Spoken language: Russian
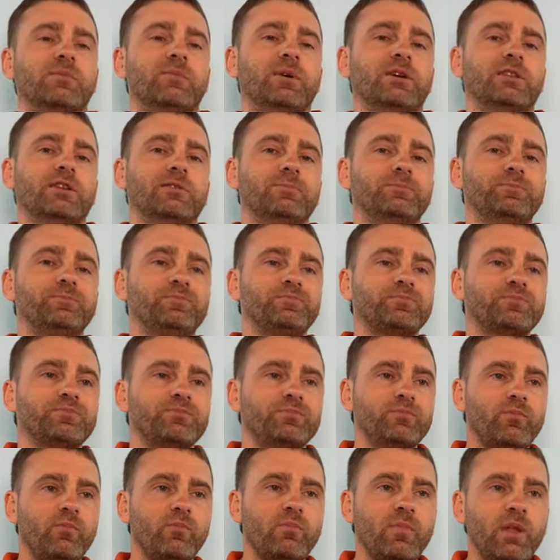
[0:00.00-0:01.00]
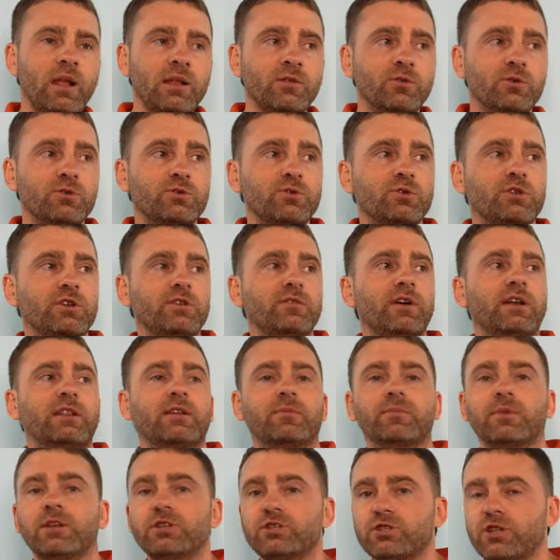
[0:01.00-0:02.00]
об этом. Но суть не в
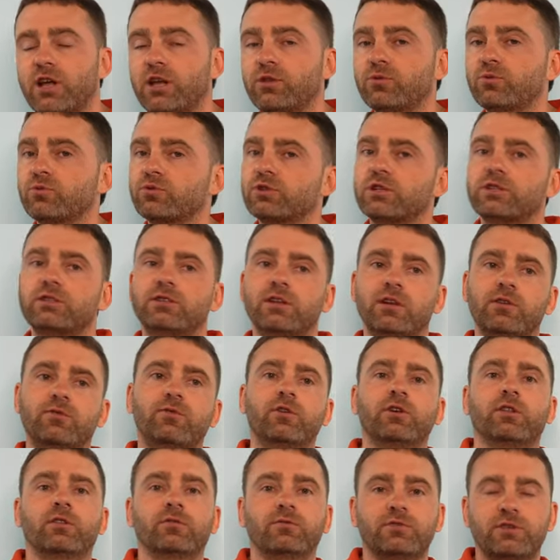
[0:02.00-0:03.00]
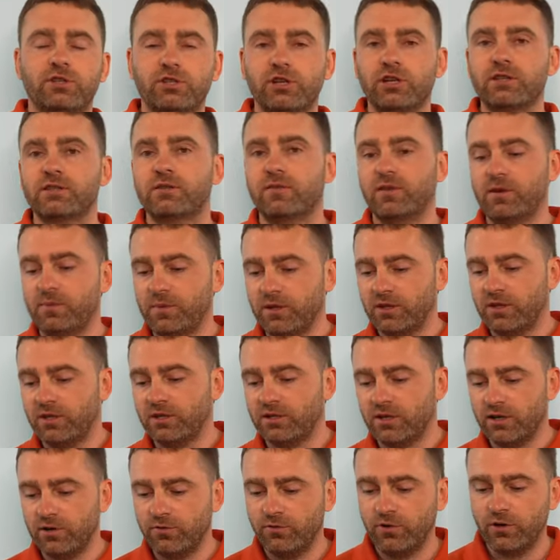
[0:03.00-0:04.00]
этом. Начинать нужно с телефонов. Сейчас современные
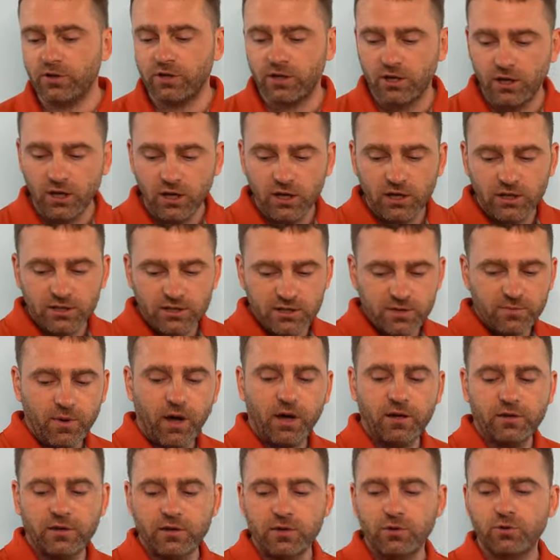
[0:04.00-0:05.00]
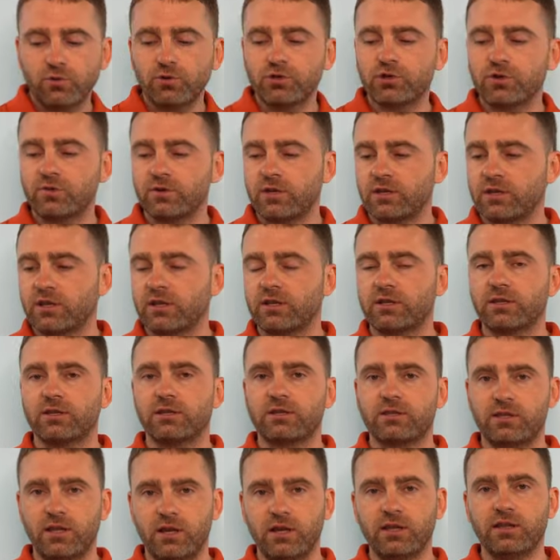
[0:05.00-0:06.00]
телефоны снимают не хуже вот этой
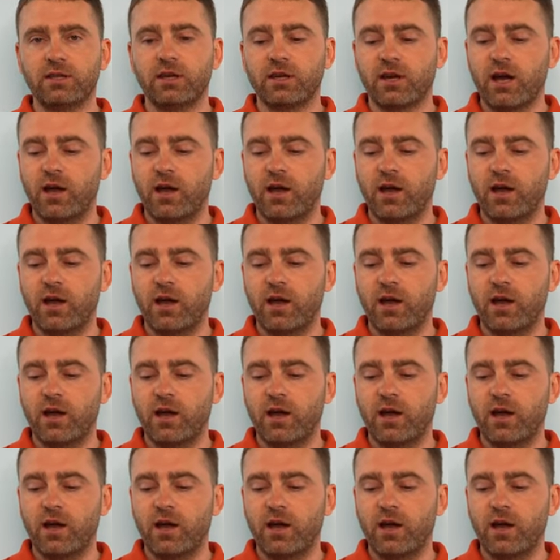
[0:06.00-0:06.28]
старинной